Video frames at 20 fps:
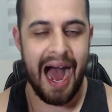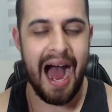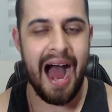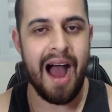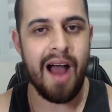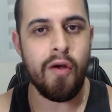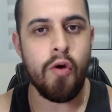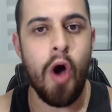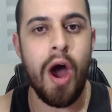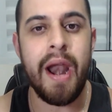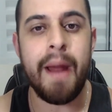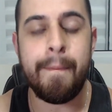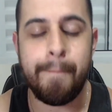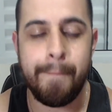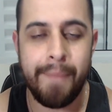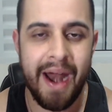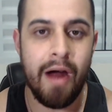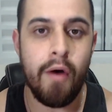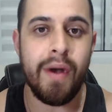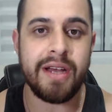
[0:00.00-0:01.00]
Agora,
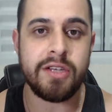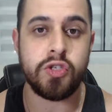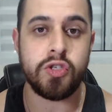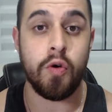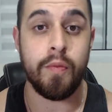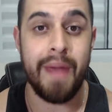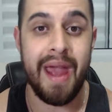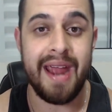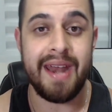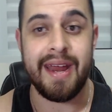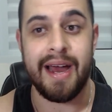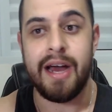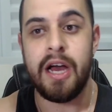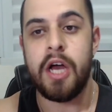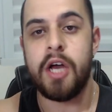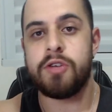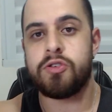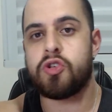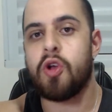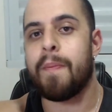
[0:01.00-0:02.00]
para o WrestleMania,
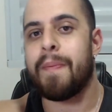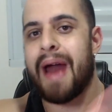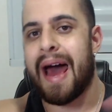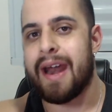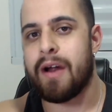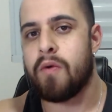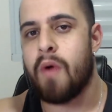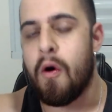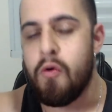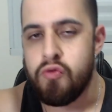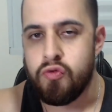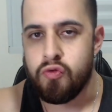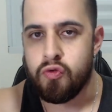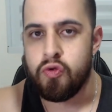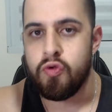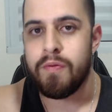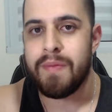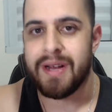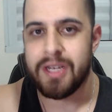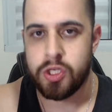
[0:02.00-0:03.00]
sobraram
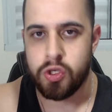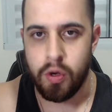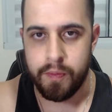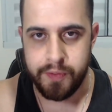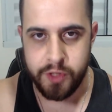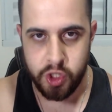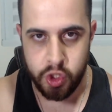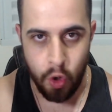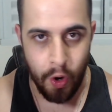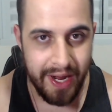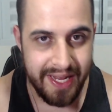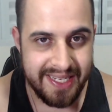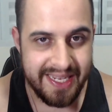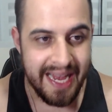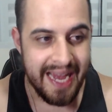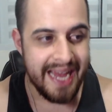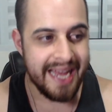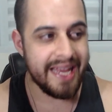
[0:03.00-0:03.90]
algumas opções